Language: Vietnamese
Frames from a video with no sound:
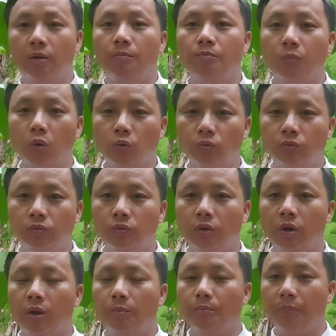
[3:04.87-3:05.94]
mong
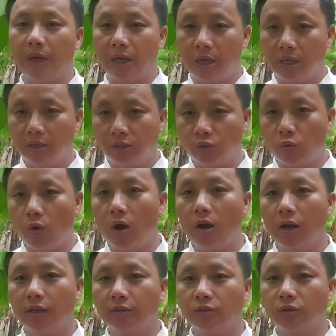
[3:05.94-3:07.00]
bê chua
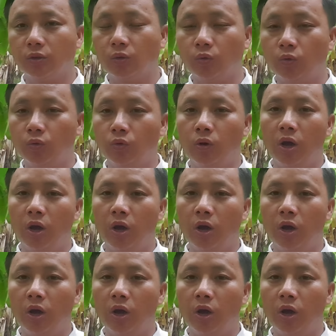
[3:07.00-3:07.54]
lên chua tù